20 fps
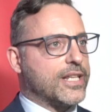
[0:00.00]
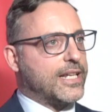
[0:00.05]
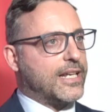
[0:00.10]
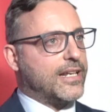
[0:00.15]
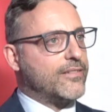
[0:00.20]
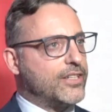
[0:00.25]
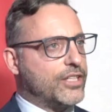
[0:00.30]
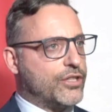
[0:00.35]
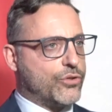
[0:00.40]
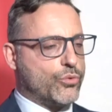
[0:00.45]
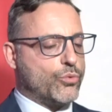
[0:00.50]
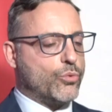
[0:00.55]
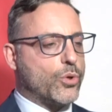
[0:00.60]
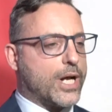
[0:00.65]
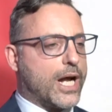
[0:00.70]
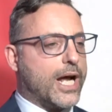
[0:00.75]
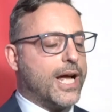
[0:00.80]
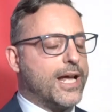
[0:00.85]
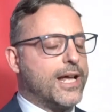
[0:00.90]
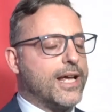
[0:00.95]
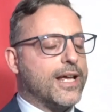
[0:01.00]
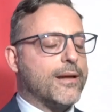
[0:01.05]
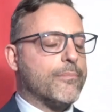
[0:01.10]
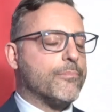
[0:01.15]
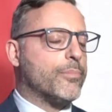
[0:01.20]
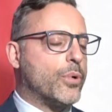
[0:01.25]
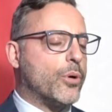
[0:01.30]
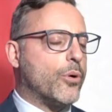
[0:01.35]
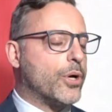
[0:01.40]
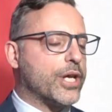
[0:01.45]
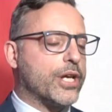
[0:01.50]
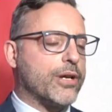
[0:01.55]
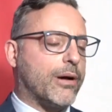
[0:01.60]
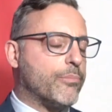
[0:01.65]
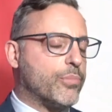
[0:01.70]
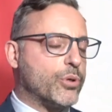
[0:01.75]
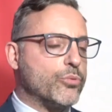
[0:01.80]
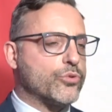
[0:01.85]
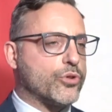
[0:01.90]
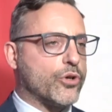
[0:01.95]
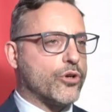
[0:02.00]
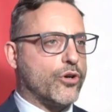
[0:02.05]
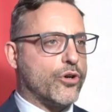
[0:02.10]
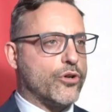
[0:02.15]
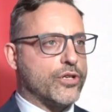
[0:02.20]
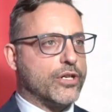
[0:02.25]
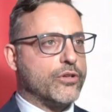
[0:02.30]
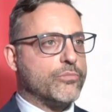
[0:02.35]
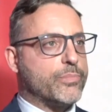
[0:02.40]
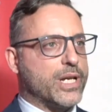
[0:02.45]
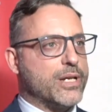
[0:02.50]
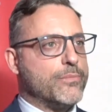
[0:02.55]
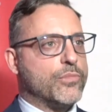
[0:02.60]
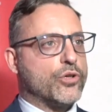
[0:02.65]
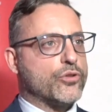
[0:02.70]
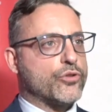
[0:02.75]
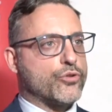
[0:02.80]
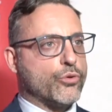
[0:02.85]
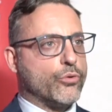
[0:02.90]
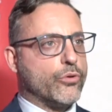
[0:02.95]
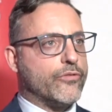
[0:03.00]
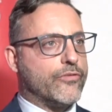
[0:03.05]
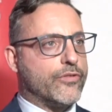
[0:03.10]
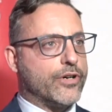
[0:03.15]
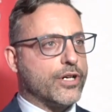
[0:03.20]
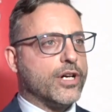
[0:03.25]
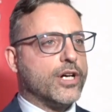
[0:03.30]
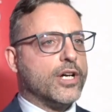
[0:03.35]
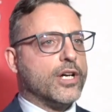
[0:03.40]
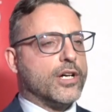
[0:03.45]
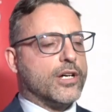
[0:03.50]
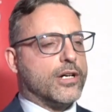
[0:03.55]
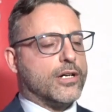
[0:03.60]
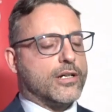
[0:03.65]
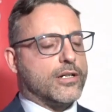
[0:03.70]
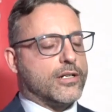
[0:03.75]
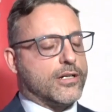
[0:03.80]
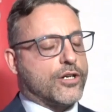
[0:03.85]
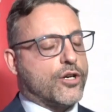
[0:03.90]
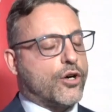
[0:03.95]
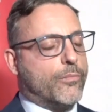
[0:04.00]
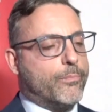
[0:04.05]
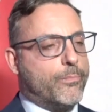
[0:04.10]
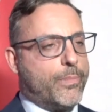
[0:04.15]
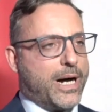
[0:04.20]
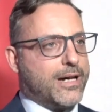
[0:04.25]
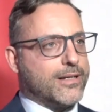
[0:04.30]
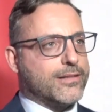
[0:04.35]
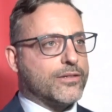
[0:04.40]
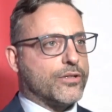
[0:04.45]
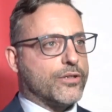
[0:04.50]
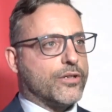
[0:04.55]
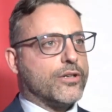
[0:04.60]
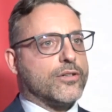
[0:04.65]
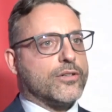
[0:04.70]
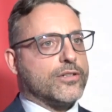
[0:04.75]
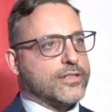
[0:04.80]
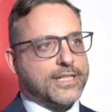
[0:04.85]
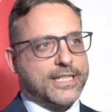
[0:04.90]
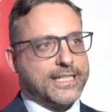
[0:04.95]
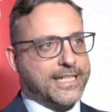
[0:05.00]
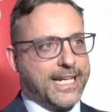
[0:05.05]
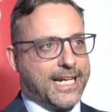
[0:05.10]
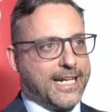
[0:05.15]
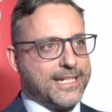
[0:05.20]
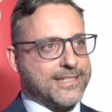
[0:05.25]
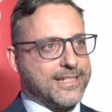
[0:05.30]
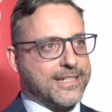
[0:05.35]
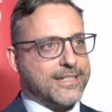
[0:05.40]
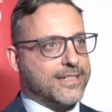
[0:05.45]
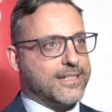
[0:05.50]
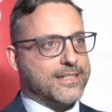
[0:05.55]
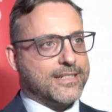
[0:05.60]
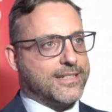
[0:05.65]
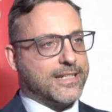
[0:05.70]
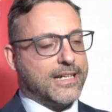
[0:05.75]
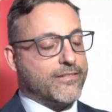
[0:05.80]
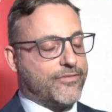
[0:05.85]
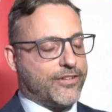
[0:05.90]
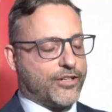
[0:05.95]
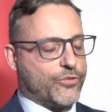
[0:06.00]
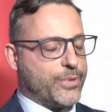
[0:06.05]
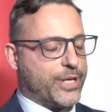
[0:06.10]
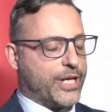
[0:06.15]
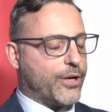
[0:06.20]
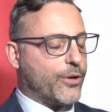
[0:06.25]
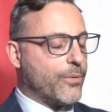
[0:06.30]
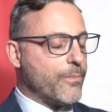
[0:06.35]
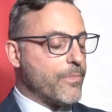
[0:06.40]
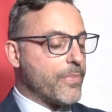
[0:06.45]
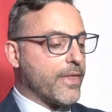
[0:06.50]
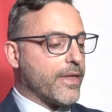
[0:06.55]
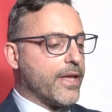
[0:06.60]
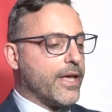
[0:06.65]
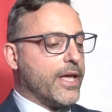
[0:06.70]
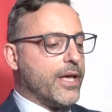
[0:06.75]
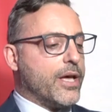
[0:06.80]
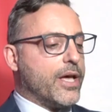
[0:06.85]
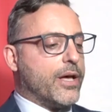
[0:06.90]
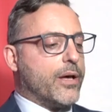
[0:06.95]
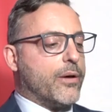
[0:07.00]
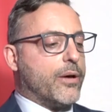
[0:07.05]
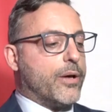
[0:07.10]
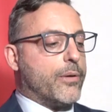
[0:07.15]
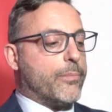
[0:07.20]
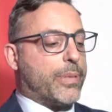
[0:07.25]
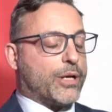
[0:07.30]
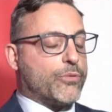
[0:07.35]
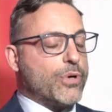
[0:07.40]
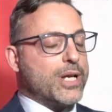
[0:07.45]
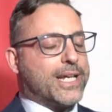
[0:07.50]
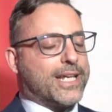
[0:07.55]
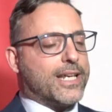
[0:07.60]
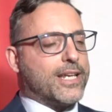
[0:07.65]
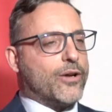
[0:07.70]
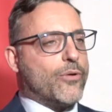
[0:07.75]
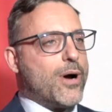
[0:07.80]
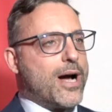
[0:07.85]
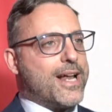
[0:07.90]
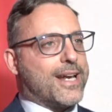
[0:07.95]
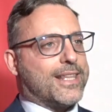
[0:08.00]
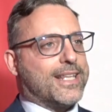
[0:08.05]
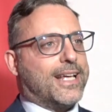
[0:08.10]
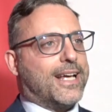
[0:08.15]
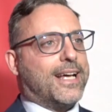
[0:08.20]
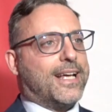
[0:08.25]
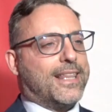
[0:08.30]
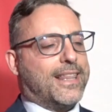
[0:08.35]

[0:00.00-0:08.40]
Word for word: della vettura e poi appunto con il primo SUV eh, compatto di casa Alfa Romeo. Per quel che riguarda